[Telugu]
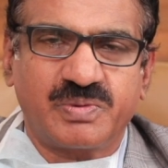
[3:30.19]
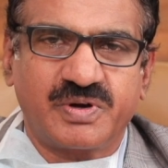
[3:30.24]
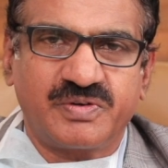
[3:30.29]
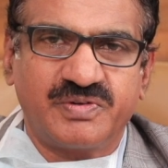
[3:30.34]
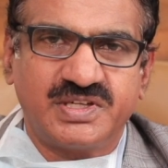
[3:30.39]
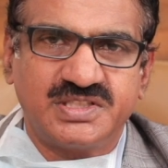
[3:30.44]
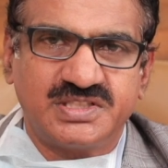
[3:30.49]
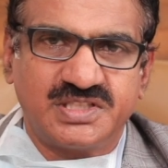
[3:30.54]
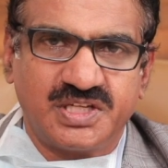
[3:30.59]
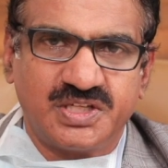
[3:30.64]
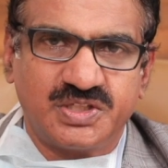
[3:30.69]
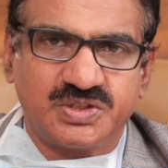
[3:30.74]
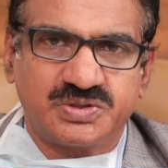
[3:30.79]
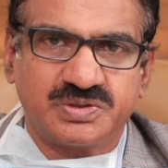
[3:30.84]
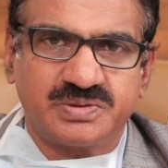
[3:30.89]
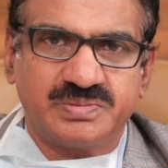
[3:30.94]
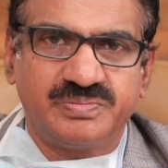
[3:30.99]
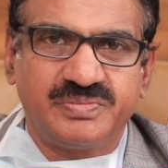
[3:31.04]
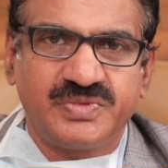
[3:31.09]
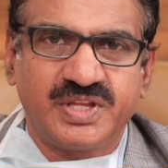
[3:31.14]
ప్రివెంట్
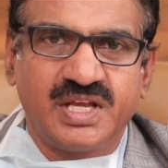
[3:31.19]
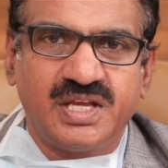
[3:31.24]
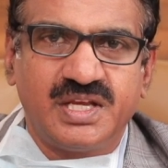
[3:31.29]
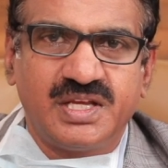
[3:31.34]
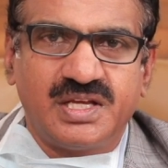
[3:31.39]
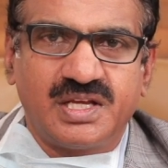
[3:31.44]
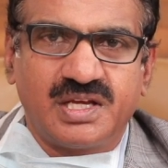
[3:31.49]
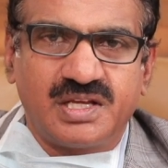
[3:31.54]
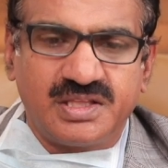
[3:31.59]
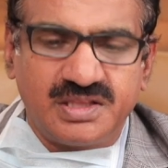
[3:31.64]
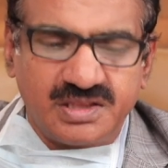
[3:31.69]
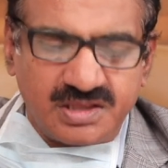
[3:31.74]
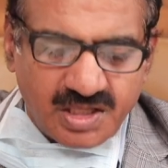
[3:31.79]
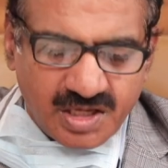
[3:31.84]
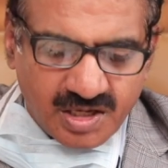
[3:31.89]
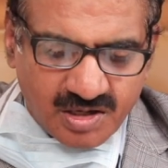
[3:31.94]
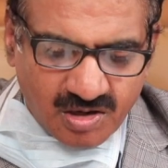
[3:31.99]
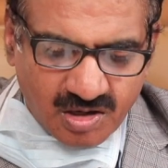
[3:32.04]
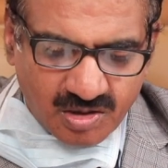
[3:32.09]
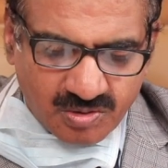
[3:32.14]
చేయొచ్చు ఇంతే
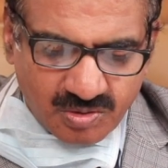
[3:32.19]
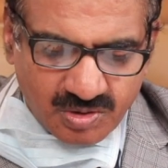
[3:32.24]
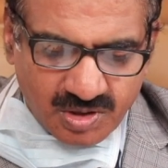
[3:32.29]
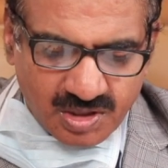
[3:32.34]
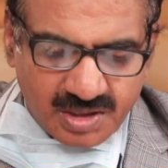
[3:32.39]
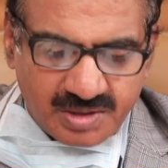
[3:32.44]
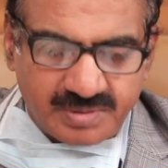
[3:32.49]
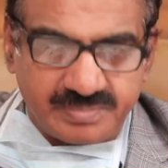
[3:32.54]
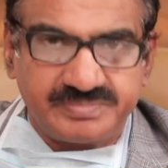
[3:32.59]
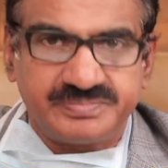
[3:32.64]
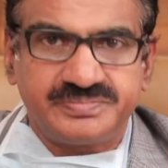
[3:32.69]
కాకుండా